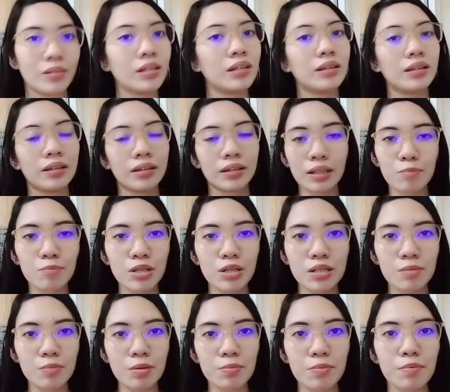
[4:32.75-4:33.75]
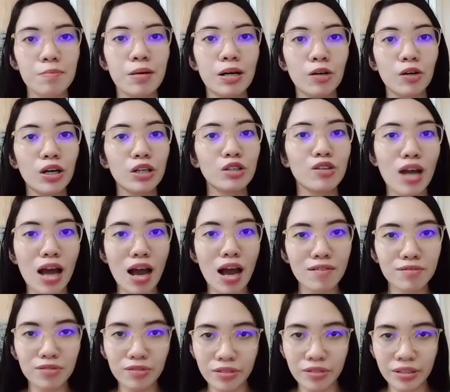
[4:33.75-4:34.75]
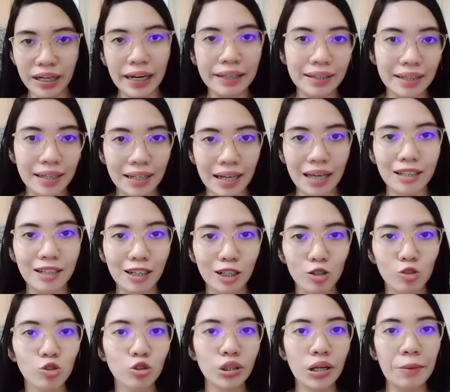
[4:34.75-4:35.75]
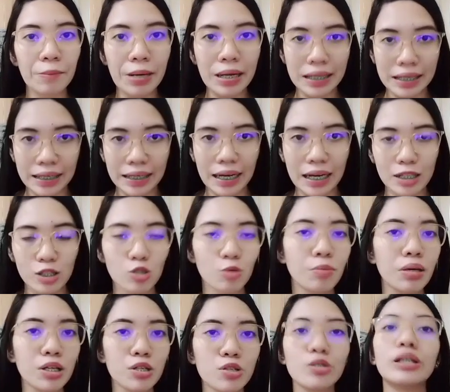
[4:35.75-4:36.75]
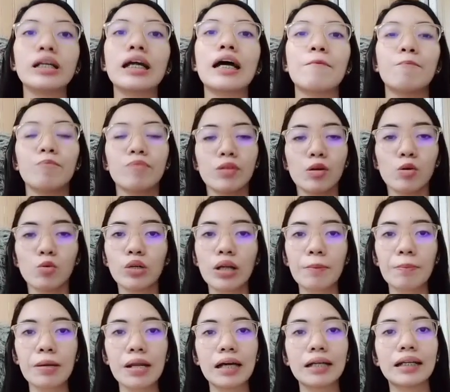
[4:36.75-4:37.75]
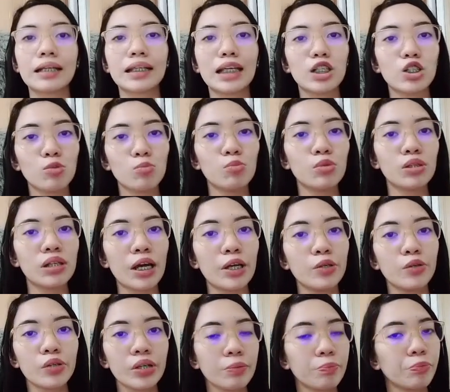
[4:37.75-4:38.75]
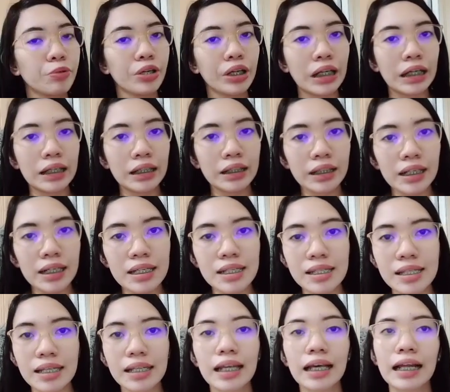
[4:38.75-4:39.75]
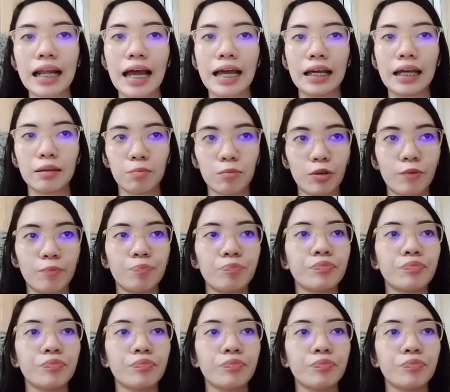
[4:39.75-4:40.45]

Hindi mo na siya mababago. And you have to create another kung namali ka. So, make sure na una pa lang natanong mo na yung reporting currency ni client mo.